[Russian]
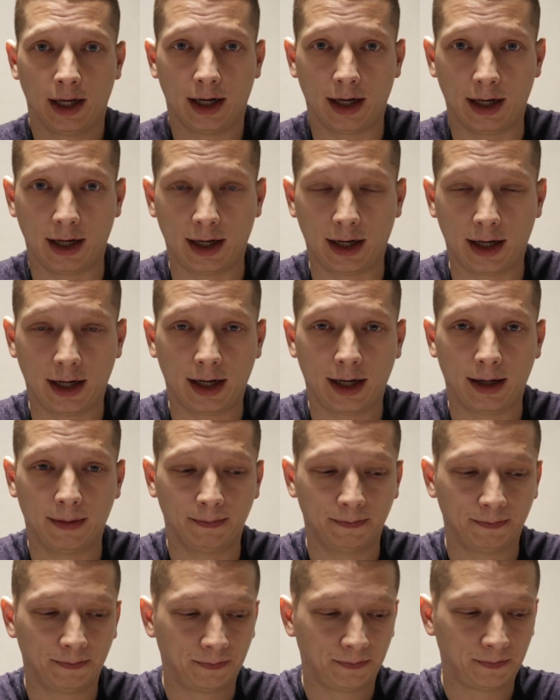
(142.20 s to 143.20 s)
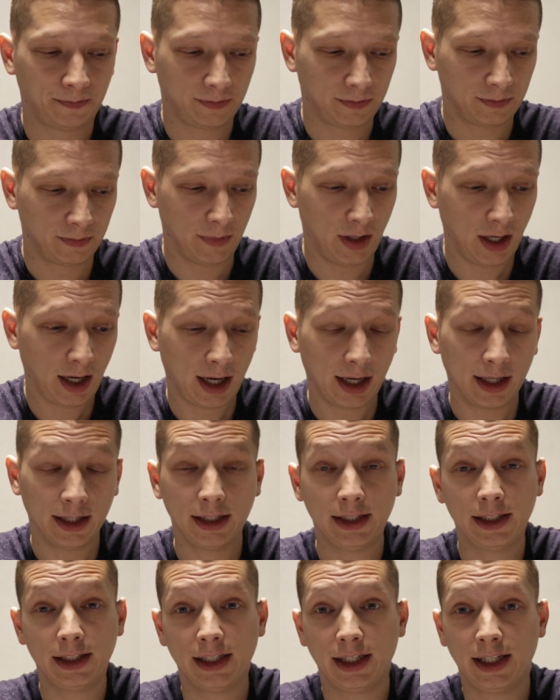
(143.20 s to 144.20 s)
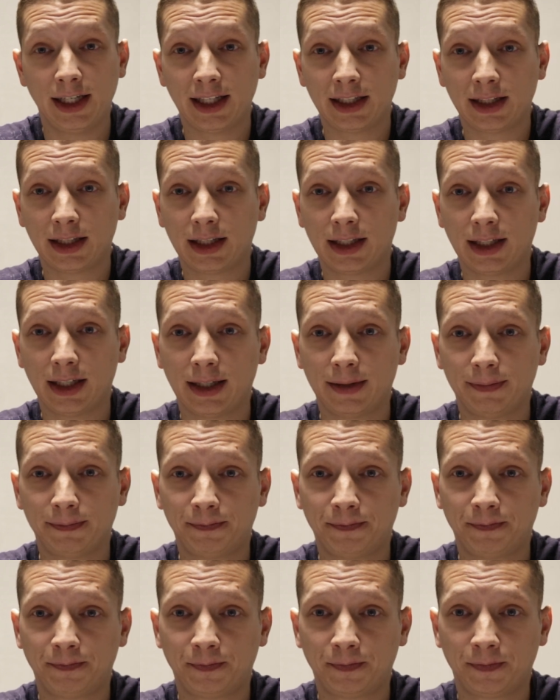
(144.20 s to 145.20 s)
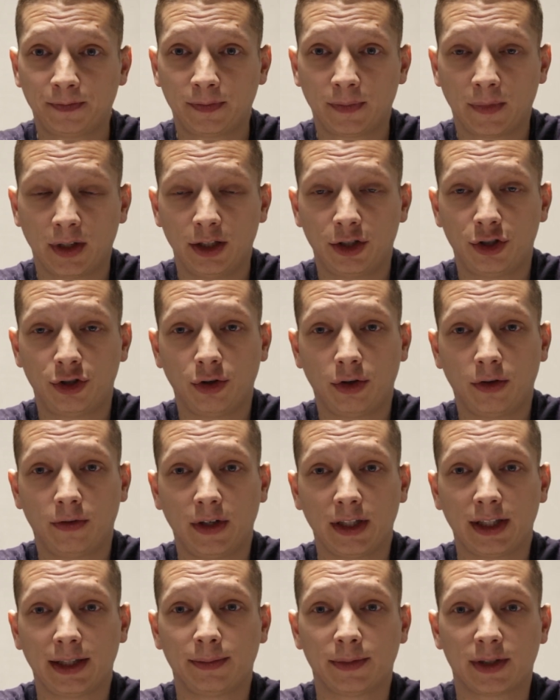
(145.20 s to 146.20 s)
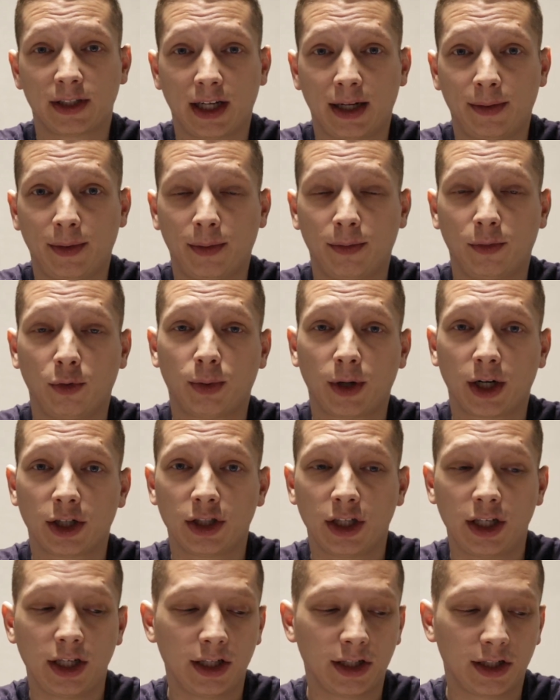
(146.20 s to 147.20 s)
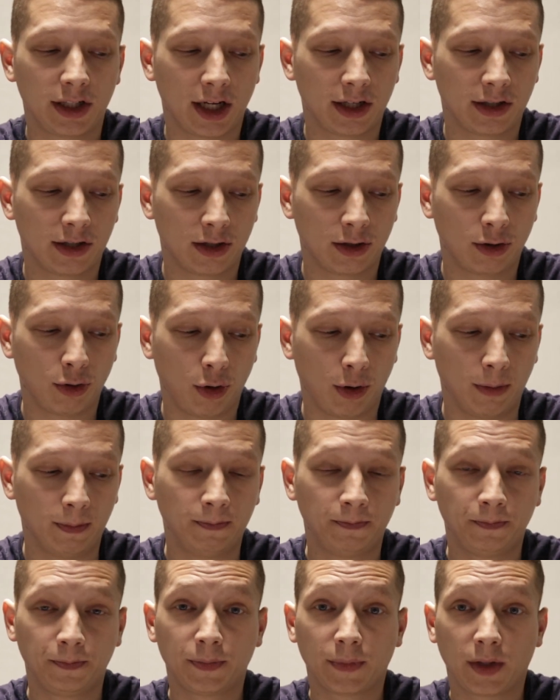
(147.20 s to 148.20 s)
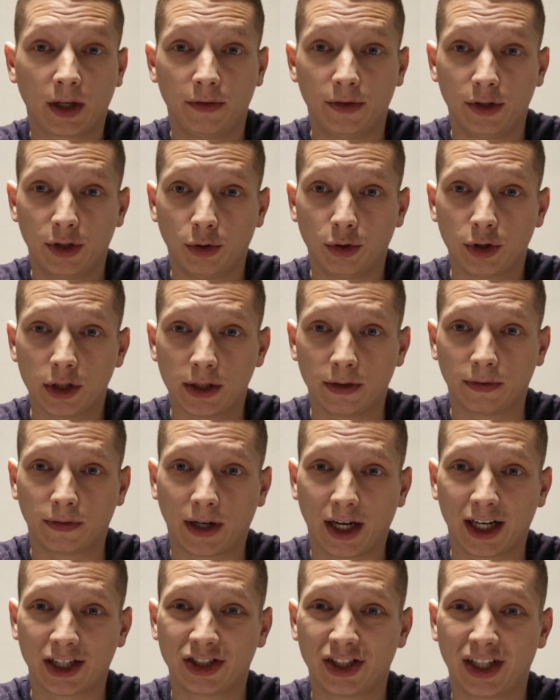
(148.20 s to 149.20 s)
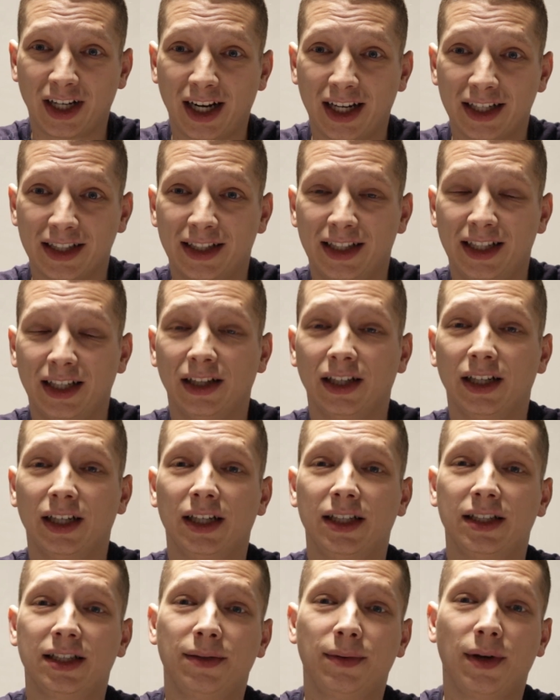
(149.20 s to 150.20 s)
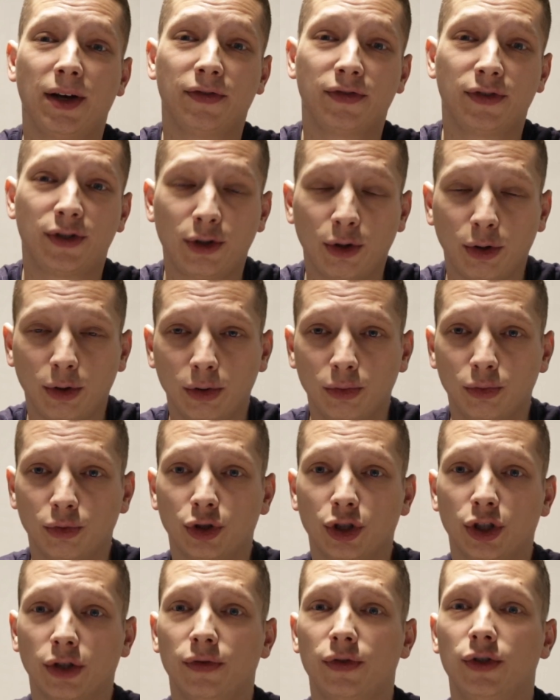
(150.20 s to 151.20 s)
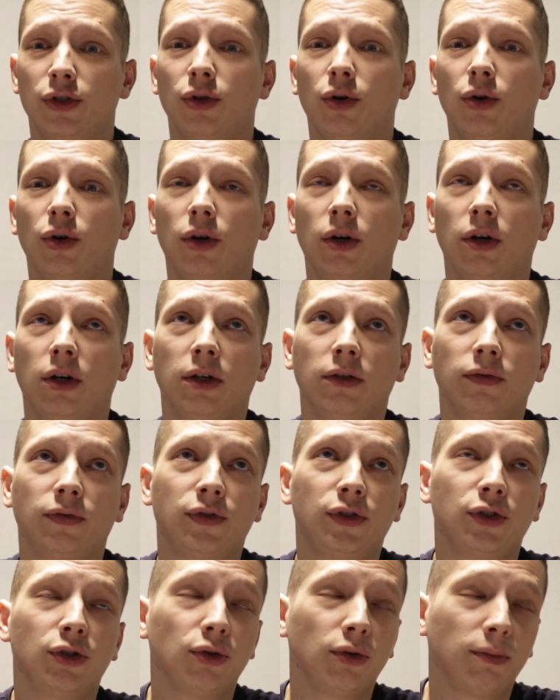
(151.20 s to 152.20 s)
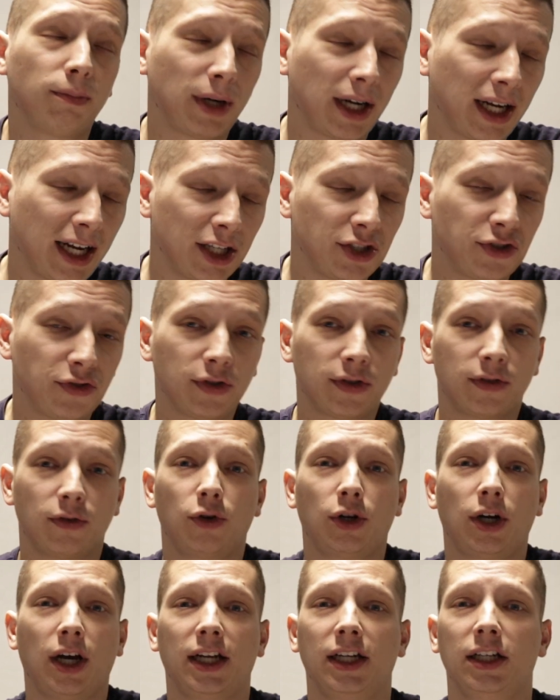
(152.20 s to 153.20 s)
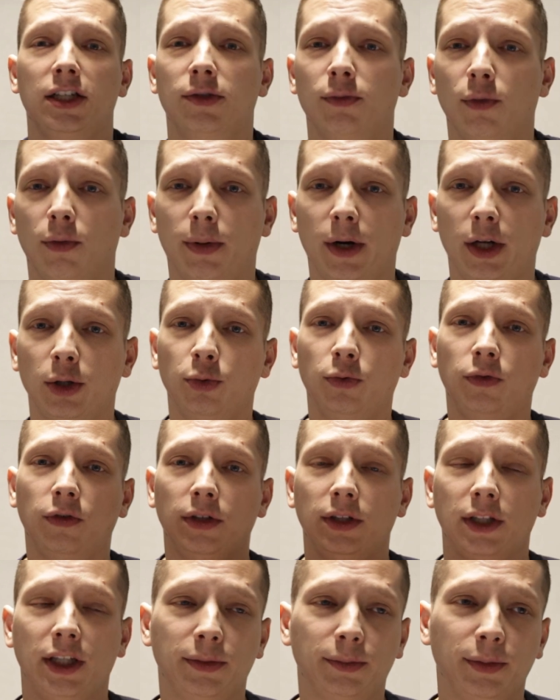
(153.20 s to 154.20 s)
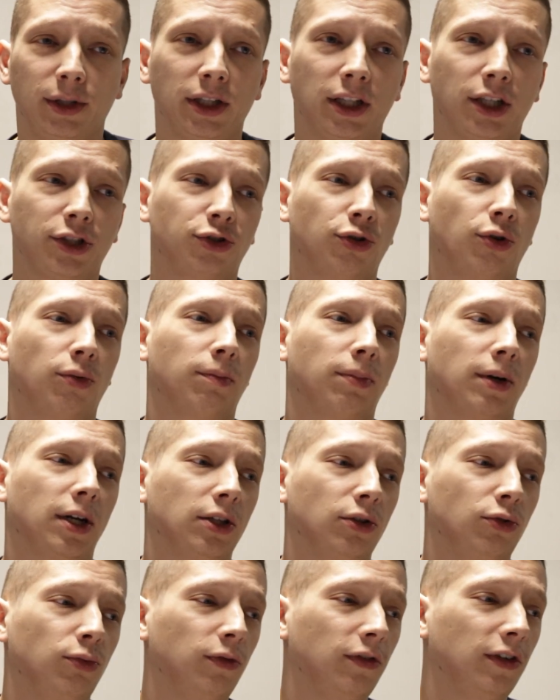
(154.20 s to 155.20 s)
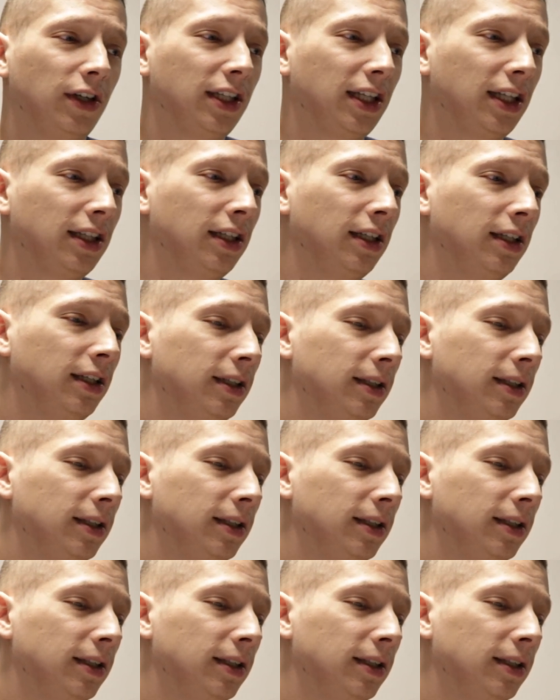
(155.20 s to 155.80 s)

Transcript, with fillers: да, и это еще в этом самом упражнении снять 100 видосов, каждый раз делая себя все лучше, все, все прокачивая свою харизму, продумывая над монтажом, продумывая над